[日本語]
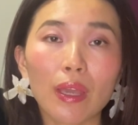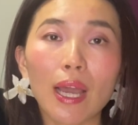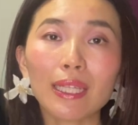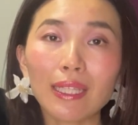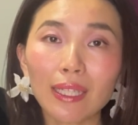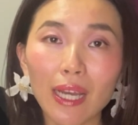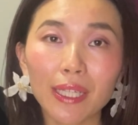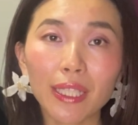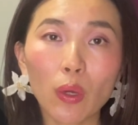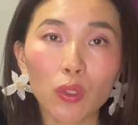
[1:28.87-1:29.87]
あなたが
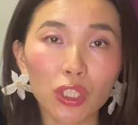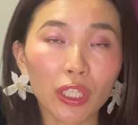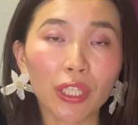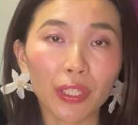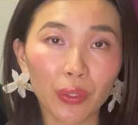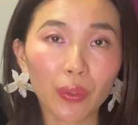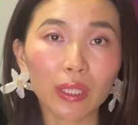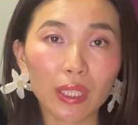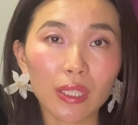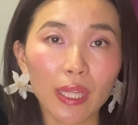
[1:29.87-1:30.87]
来てほしい人
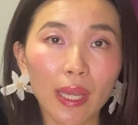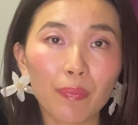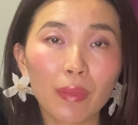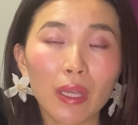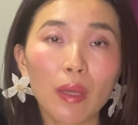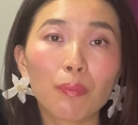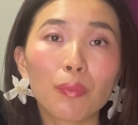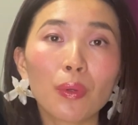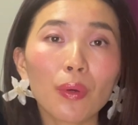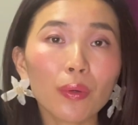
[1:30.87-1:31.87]
はですね、
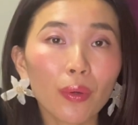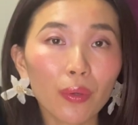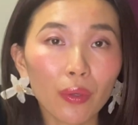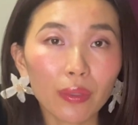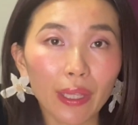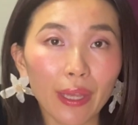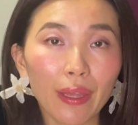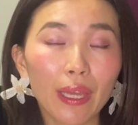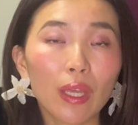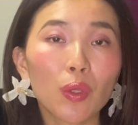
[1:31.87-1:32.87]
ブログを読ん
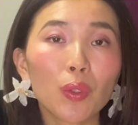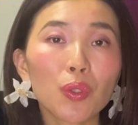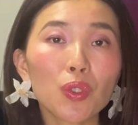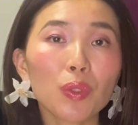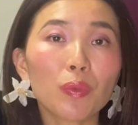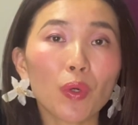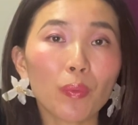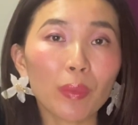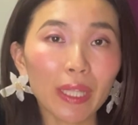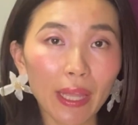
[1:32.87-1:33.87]
で YouTube
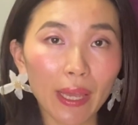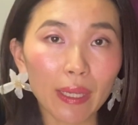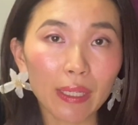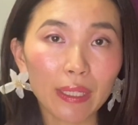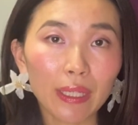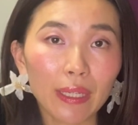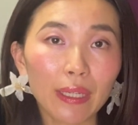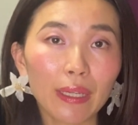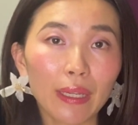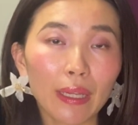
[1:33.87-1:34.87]
を見て、
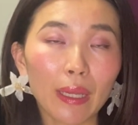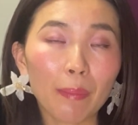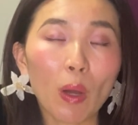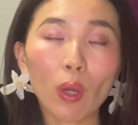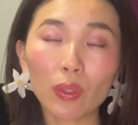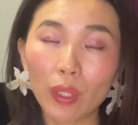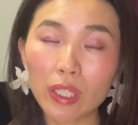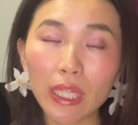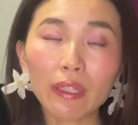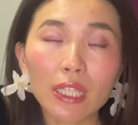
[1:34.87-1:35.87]
他の
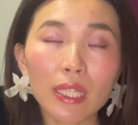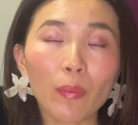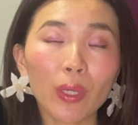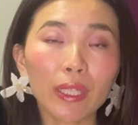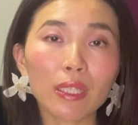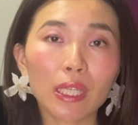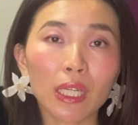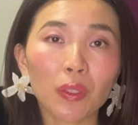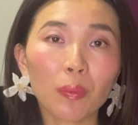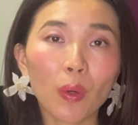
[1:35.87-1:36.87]
SNS でもいいです
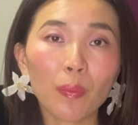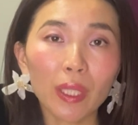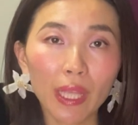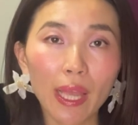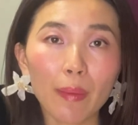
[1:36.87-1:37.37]
けれども見て、